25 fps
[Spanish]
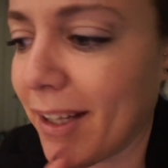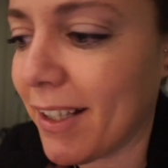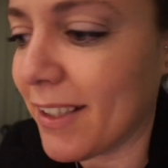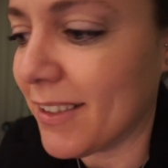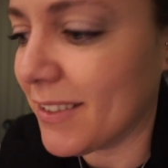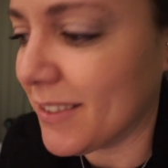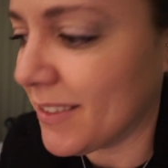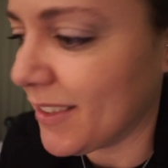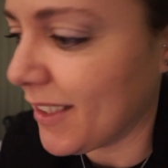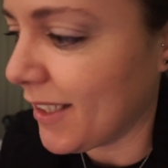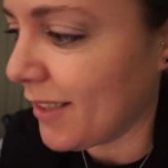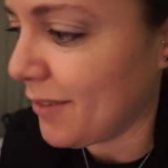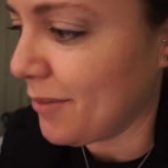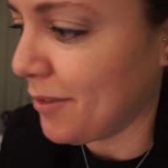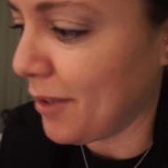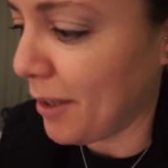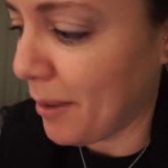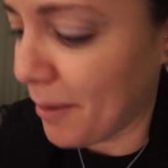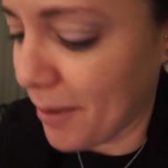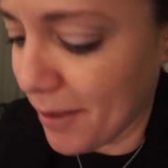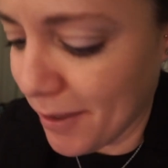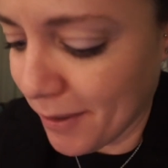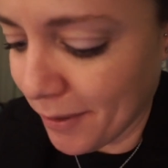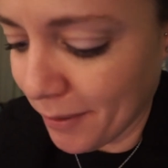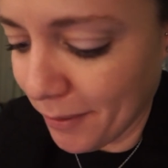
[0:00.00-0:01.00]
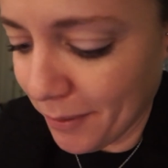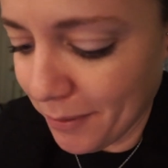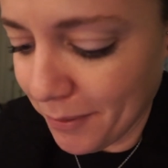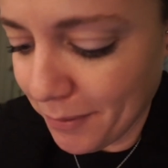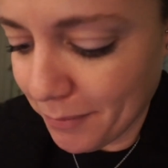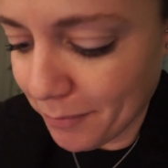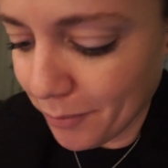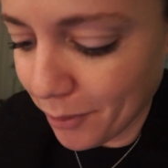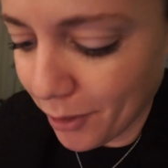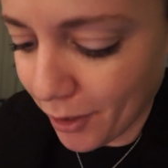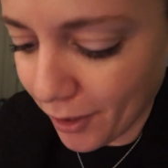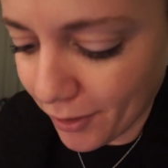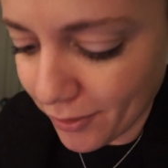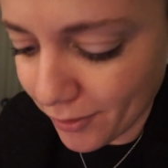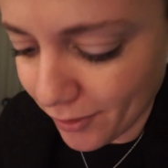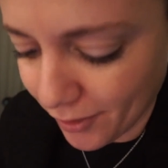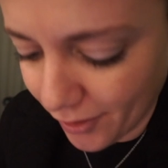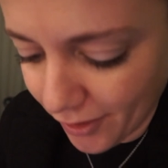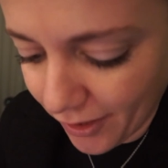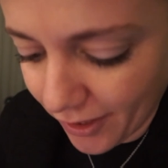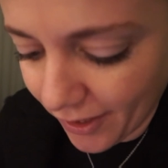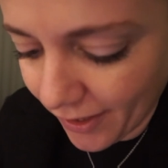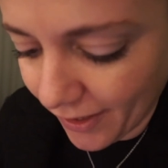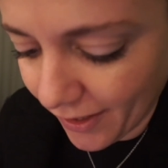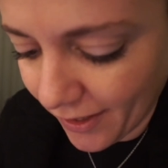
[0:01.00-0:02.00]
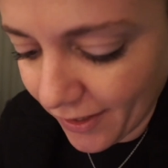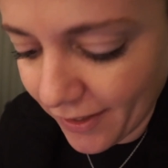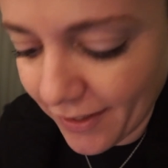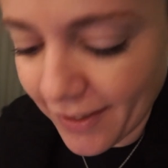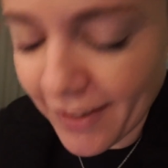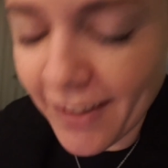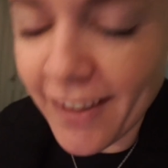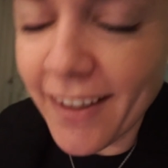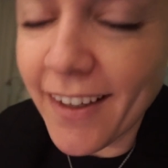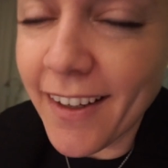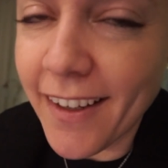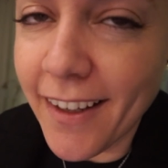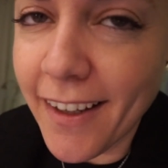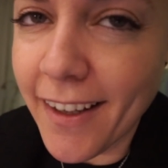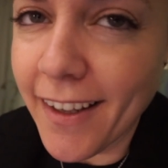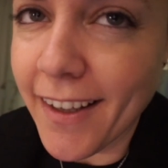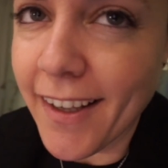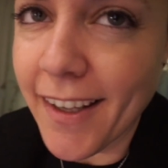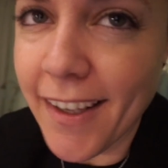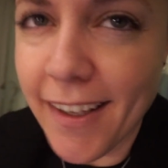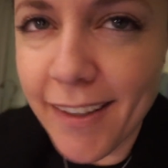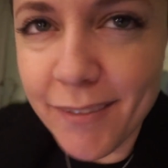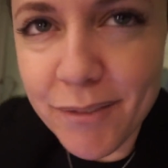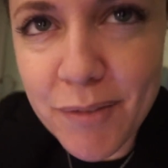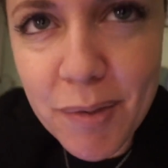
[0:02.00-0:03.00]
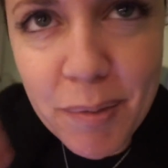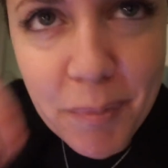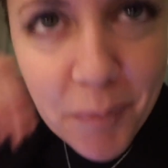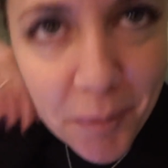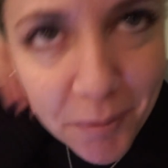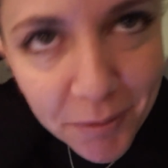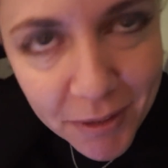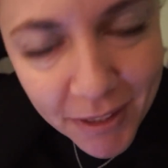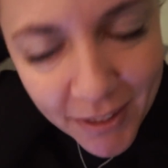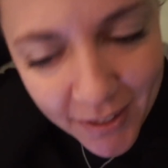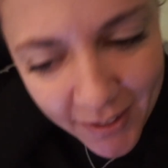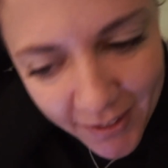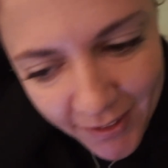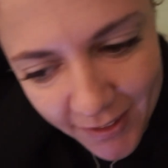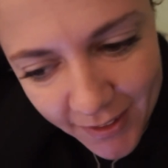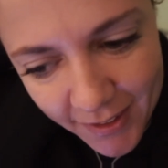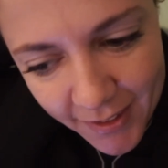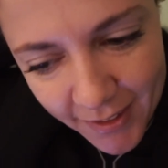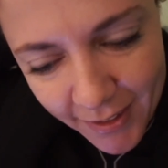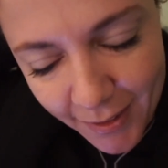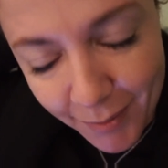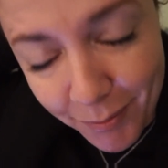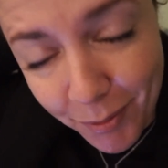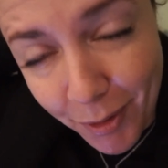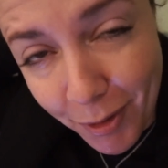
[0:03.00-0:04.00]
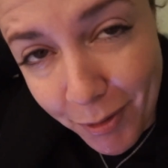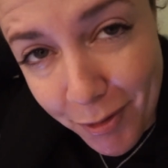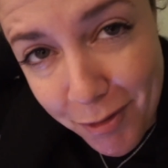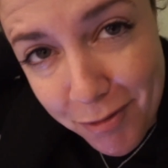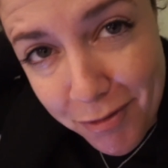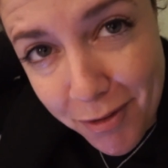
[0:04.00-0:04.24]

así que voy a ir buscando el canal en mi móvil y voy a ver